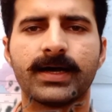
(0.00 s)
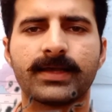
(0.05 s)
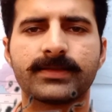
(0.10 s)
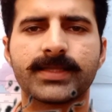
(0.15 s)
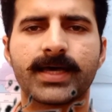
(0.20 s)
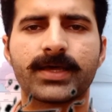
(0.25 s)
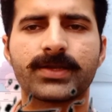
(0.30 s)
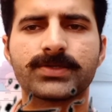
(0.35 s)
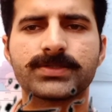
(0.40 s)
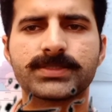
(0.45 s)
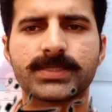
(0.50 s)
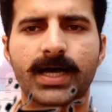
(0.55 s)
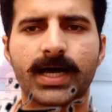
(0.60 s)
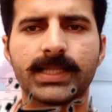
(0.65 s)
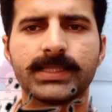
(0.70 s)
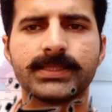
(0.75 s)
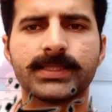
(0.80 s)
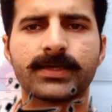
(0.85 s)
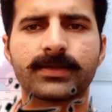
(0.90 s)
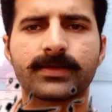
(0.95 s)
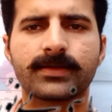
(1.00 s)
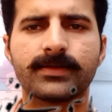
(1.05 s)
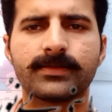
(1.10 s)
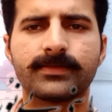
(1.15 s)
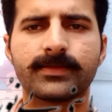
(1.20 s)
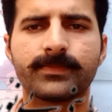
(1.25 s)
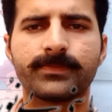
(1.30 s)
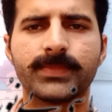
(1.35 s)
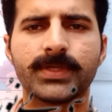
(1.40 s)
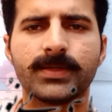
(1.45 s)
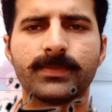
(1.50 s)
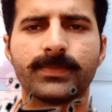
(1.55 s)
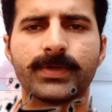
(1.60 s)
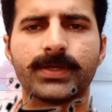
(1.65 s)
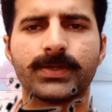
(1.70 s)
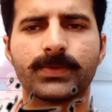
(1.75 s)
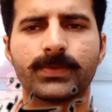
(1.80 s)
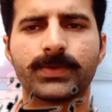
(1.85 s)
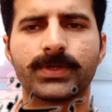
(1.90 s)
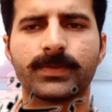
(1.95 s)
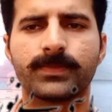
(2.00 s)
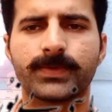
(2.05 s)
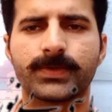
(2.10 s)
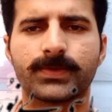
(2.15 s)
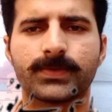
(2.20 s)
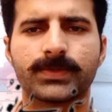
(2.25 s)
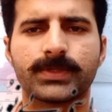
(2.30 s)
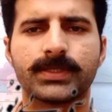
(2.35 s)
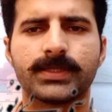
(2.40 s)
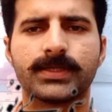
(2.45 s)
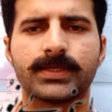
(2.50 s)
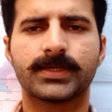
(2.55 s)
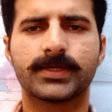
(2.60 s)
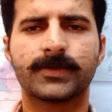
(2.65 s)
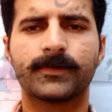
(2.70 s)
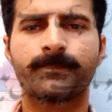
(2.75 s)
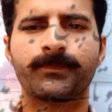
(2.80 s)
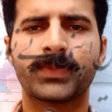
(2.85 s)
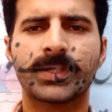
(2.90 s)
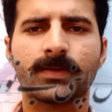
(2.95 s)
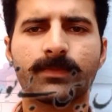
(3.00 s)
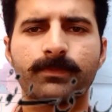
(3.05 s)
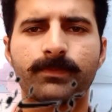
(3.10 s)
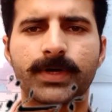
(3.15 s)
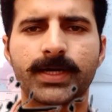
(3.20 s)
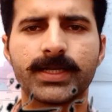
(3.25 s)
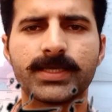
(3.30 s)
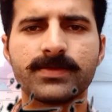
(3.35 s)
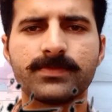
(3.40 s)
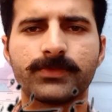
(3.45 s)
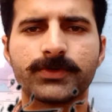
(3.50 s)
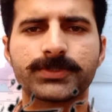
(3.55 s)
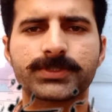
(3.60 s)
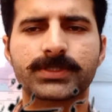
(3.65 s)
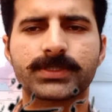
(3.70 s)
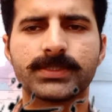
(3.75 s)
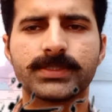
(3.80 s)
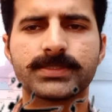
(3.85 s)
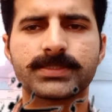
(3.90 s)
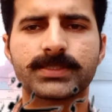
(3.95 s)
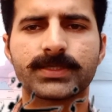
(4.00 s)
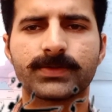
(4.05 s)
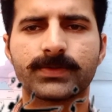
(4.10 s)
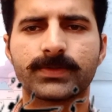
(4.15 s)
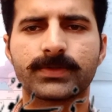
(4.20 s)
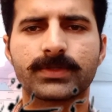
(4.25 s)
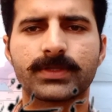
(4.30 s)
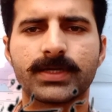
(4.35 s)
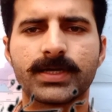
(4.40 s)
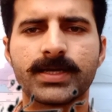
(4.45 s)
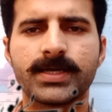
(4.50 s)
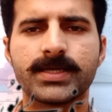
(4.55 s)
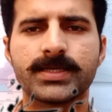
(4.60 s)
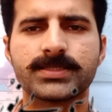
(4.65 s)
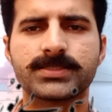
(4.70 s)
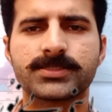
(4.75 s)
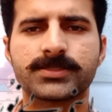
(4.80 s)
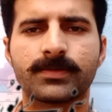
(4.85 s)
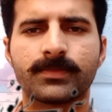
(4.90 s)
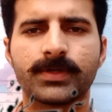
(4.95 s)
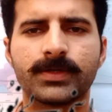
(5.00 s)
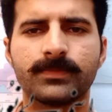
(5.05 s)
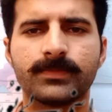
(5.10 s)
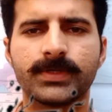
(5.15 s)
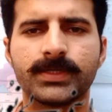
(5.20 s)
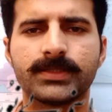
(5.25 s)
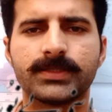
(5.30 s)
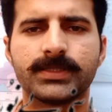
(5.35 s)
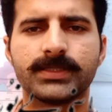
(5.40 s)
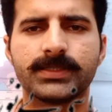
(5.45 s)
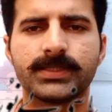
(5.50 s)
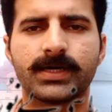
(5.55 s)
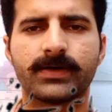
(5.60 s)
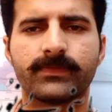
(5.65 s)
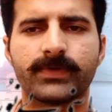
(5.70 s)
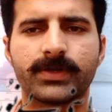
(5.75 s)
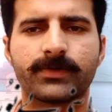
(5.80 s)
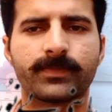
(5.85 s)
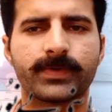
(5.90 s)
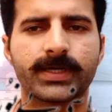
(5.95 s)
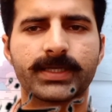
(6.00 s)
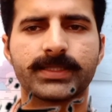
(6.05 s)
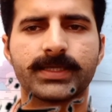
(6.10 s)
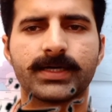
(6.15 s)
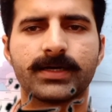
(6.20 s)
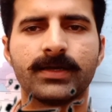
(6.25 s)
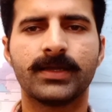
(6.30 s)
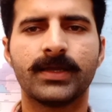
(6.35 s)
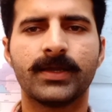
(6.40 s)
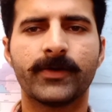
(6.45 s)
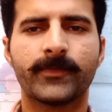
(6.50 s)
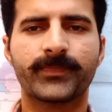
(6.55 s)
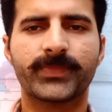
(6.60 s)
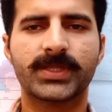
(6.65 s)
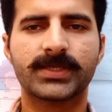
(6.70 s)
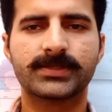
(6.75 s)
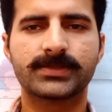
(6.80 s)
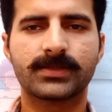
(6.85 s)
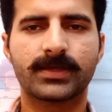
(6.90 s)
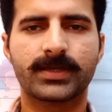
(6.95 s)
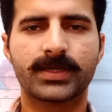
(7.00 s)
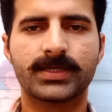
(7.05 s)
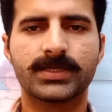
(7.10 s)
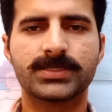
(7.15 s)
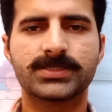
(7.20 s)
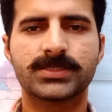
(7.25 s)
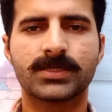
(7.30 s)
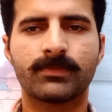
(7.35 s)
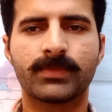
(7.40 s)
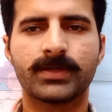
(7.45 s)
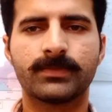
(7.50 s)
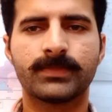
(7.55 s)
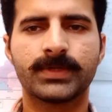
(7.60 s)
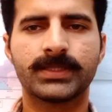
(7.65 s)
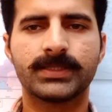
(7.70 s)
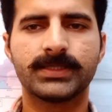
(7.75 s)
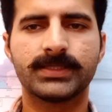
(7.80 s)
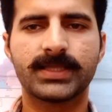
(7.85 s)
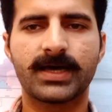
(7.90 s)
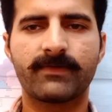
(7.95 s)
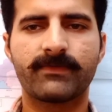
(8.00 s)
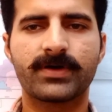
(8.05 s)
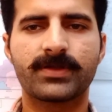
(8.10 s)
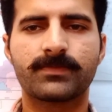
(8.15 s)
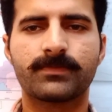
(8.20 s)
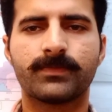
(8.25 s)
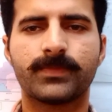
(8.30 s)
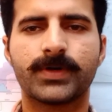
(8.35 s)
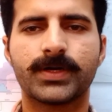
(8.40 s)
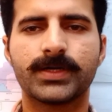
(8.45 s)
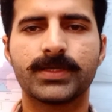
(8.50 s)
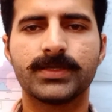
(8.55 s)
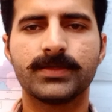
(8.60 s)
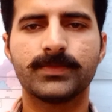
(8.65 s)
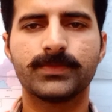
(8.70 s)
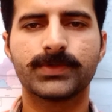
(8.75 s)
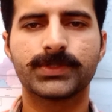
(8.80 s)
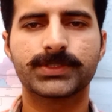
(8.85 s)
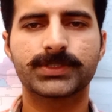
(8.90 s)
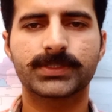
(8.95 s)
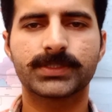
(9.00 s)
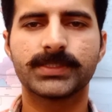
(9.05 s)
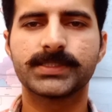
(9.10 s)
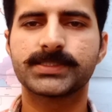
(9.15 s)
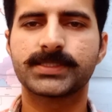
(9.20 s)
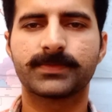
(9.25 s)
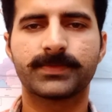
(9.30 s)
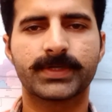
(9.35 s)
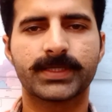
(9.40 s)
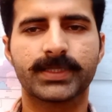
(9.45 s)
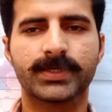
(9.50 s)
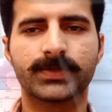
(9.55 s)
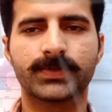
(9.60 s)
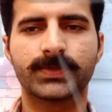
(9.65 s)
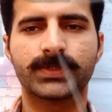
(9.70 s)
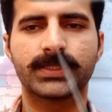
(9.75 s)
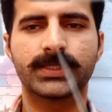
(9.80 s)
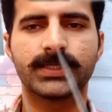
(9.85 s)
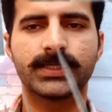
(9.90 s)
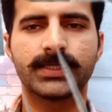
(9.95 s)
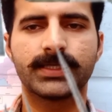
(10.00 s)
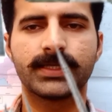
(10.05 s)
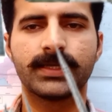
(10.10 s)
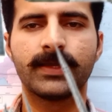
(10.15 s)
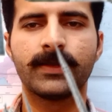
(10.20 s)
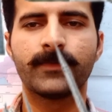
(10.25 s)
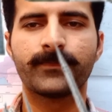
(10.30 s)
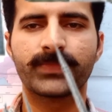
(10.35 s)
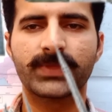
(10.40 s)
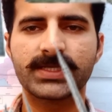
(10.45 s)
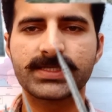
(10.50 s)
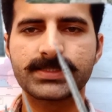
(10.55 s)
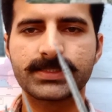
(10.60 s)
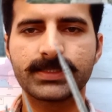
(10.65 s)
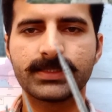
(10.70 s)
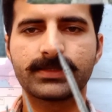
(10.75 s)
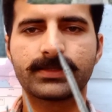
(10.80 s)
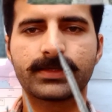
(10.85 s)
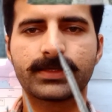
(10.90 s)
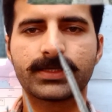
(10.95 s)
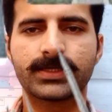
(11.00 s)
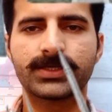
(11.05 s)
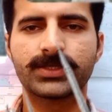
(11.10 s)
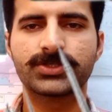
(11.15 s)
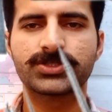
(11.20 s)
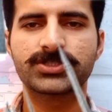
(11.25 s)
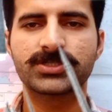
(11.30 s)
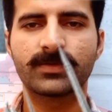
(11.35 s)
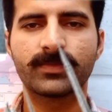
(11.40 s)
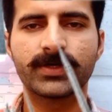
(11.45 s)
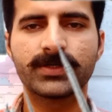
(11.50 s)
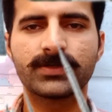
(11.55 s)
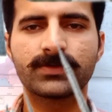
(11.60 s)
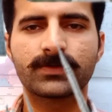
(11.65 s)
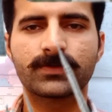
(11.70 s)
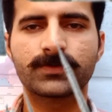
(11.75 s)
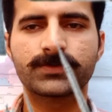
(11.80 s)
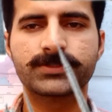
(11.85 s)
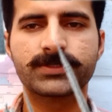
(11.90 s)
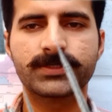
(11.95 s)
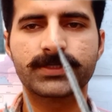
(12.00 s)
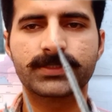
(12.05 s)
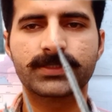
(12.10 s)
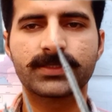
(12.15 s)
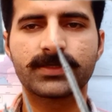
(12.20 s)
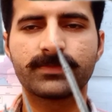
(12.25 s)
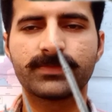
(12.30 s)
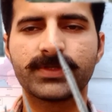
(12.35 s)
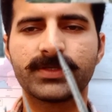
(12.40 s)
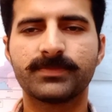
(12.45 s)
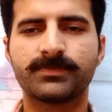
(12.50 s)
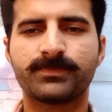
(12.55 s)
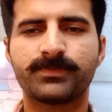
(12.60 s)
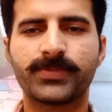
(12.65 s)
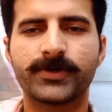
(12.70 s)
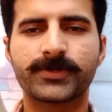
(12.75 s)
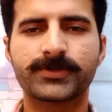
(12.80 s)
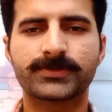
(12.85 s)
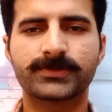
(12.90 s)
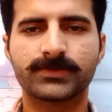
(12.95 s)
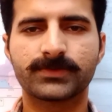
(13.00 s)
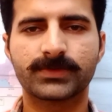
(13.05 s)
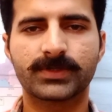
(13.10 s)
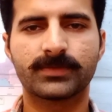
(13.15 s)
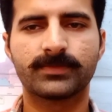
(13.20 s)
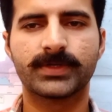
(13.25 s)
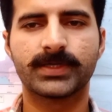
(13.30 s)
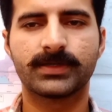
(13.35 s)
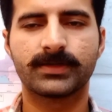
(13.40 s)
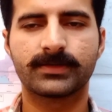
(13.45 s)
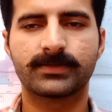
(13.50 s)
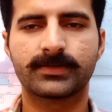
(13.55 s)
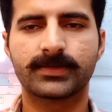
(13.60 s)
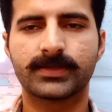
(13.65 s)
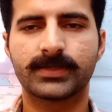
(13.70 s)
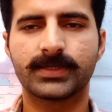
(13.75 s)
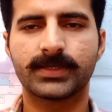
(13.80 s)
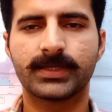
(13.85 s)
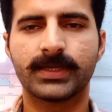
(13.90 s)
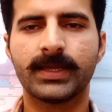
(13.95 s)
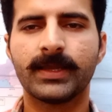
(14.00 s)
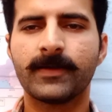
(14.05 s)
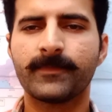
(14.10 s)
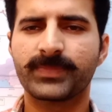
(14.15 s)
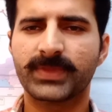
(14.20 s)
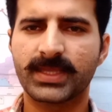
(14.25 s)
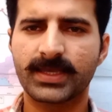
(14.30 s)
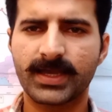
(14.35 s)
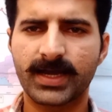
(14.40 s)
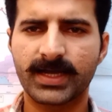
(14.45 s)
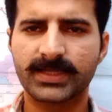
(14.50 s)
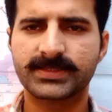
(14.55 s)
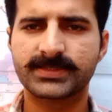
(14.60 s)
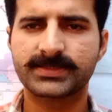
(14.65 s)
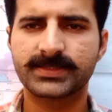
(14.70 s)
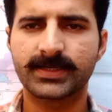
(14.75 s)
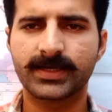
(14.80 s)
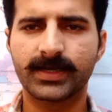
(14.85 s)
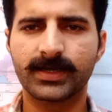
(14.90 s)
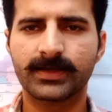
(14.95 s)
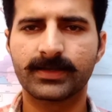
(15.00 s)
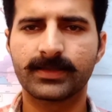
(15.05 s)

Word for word: हज़ारों साल नरगस अपनी बेनूरी पर रोती है बड़ी मुश्किल से होता है चमन में दीदावर पैदा जिस तरह चमन में दीदावर बड़ी मुश्किल से पैदा होता है इसी तरह चमन उजड़ते भी बरसों की मेहनत से हैं कि हादसा